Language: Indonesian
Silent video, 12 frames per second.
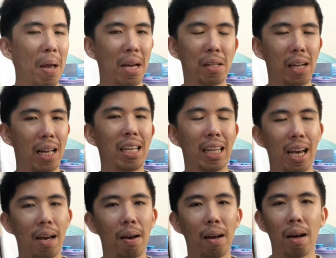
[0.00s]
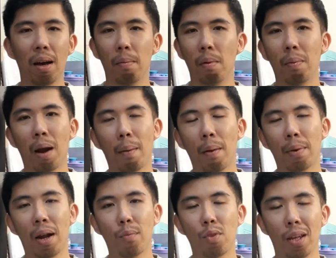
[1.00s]
banyak sekali ya eh, beberapa
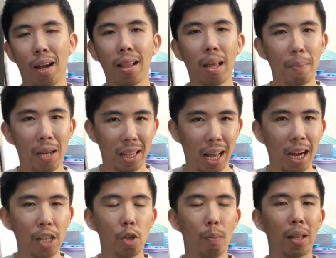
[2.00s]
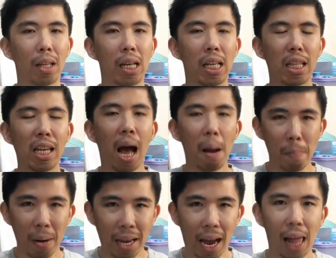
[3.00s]
penafsiran, tapi kita akan coba teliti
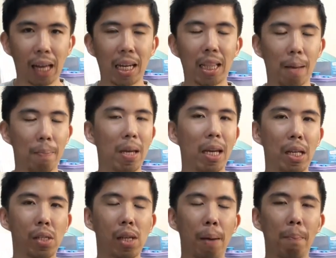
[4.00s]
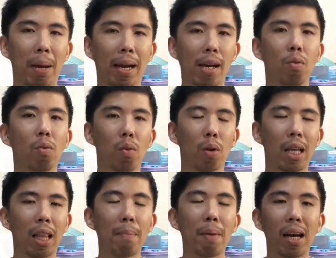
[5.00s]
apa yang Alkitab ingin sampaikan untuk
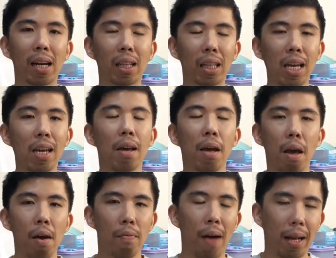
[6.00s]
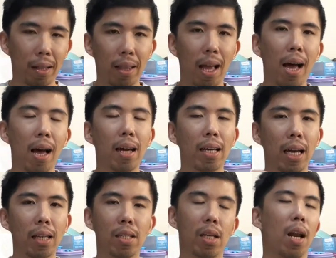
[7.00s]
kita mengerti fakta
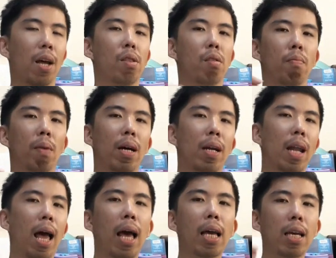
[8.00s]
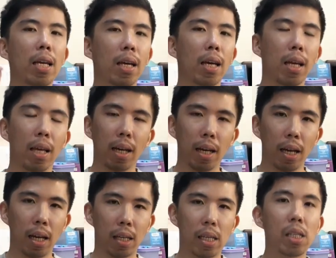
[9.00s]
yang jelas mengenai
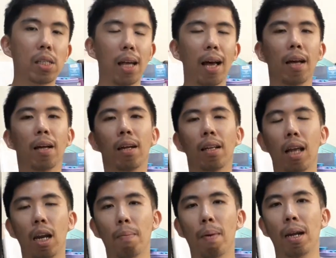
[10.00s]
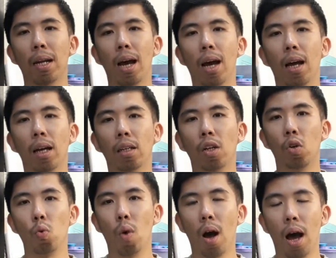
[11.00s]
eh, kisah daripada
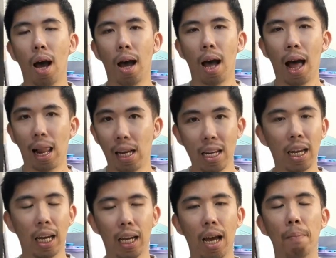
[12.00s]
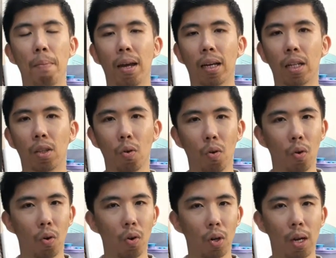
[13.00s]
kedua hal ini ya, baik
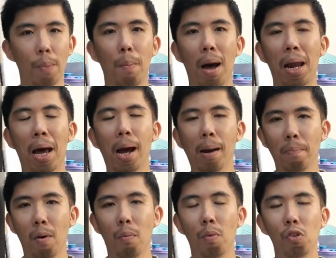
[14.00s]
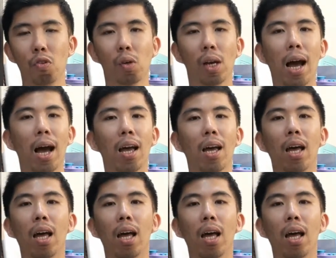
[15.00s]
itu gembala maupun juga